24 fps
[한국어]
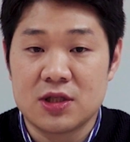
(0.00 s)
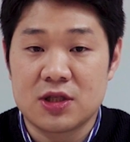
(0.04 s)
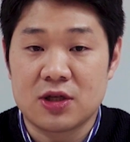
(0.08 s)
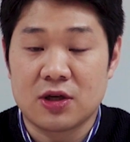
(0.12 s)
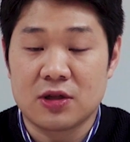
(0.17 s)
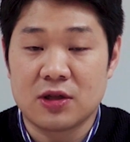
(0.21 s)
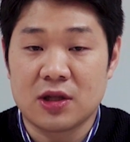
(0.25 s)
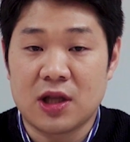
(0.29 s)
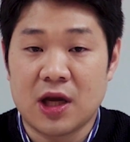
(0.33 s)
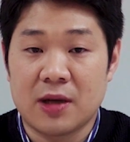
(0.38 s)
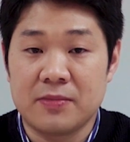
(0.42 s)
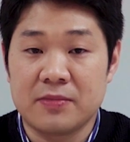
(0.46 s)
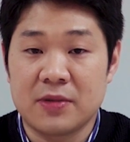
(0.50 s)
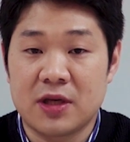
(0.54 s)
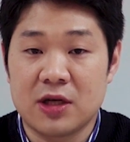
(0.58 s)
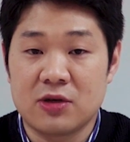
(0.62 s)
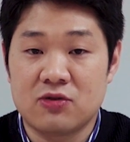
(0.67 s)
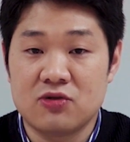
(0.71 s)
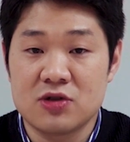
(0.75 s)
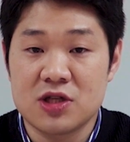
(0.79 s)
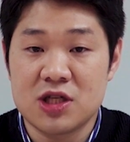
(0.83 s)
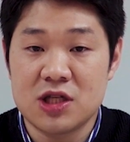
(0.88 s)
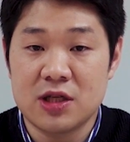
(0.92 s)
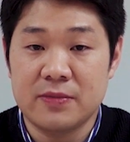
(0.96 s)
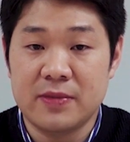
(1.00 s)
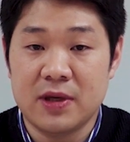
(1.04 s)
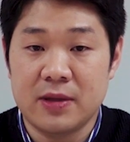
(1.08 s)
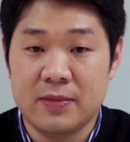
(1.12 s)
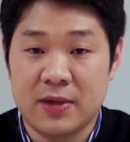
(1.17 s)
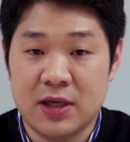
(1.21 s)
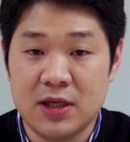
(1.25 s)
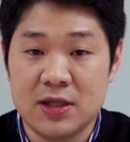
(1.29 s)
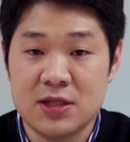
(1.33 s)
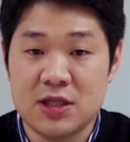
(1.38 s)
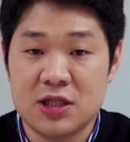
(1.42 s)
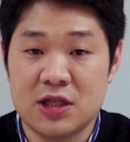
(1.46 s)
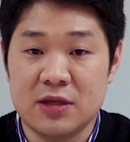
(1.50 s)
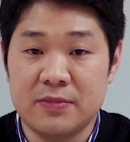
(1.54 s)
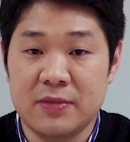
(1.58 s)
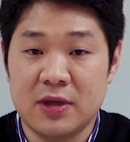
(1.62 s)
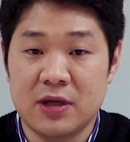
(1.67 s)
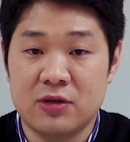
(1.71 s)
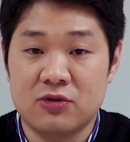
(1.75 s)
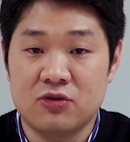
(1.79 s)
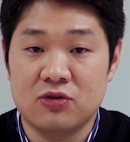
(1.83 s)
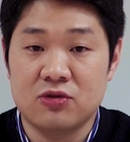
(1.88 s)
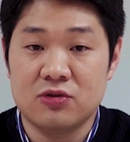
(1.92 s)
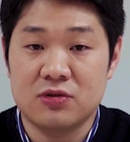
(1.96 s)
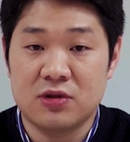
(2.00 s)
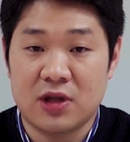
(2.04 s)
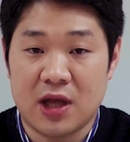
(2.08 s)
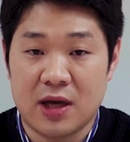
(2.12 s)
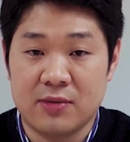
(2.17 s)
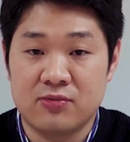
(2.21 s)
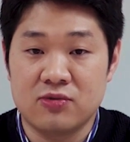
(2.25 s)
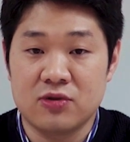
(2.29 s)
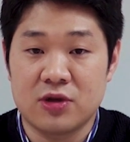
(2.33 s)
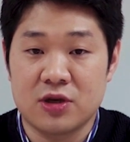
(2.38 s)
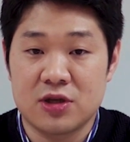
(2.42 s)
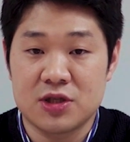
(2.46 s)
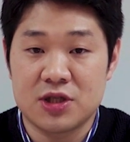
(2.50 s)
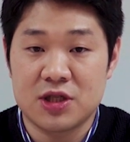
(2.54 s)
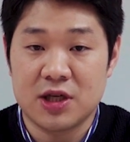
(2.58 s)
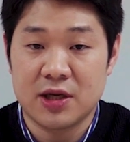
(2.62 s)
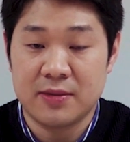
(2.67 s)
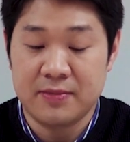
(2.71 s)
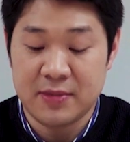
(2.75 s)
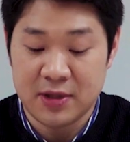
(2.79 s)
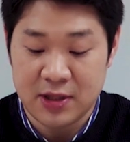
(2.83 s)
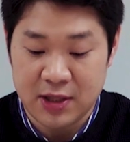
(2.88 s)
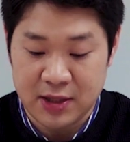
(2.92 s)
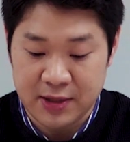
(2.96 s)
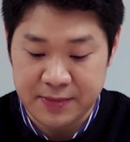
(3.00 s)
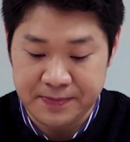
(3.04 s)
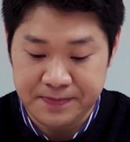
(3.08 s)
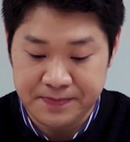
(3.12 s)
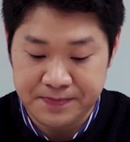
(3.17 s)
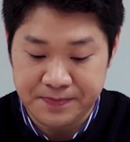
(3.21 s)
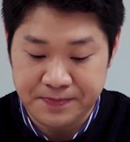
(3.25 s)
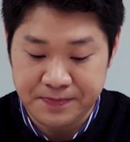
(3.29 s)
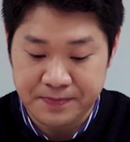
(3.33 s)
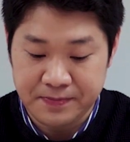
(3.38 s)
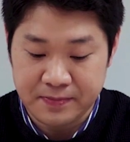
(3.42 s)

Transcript: 전담기구 심의 및 침의 후 내부 결제입니다.